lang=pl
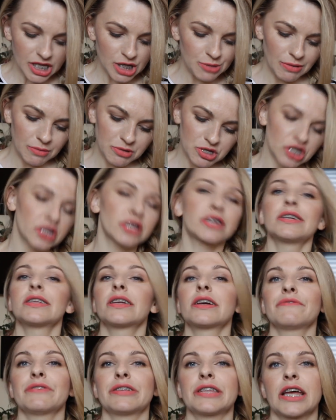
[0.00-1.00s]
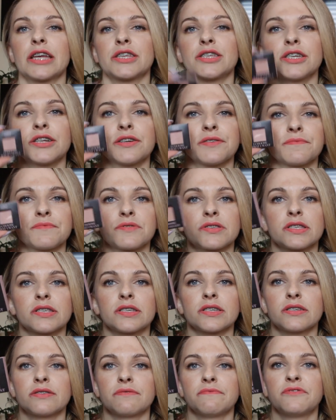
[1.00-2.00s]
I mam jeszcze taki jeden kwadracik
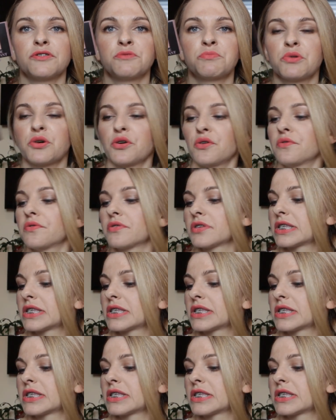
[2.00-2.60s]
z Vibo,